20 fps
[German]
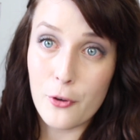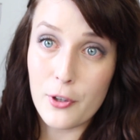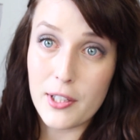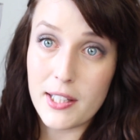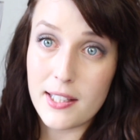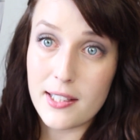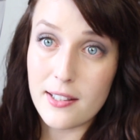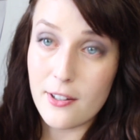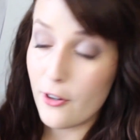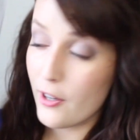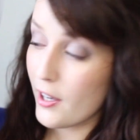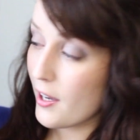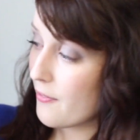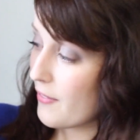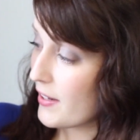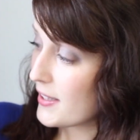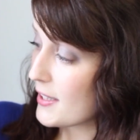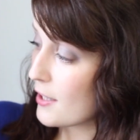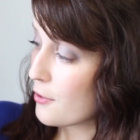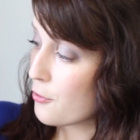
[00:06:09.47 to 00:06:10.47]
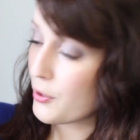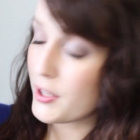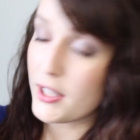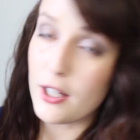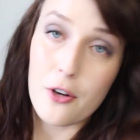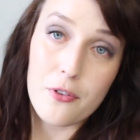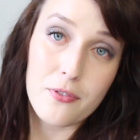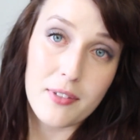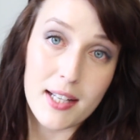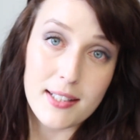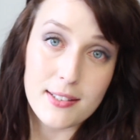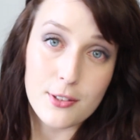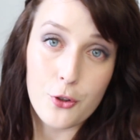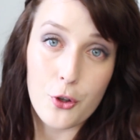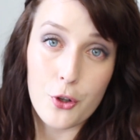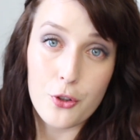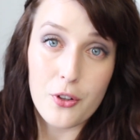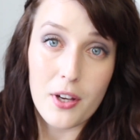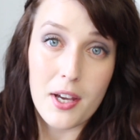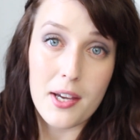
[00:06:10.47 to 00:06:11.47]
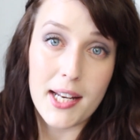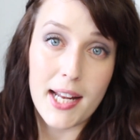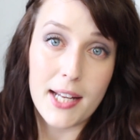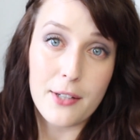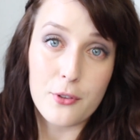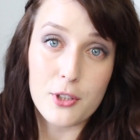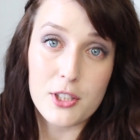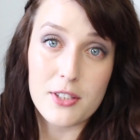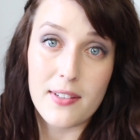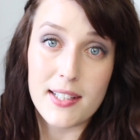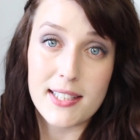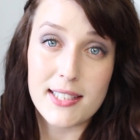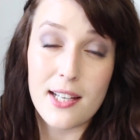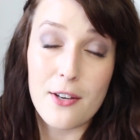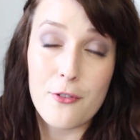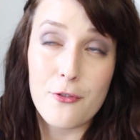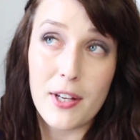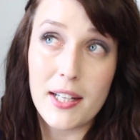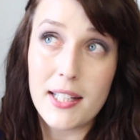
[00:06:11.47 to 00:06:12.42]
wo ihr euer Wasser durchlaufen lassen könnt, euer Leitungswasser,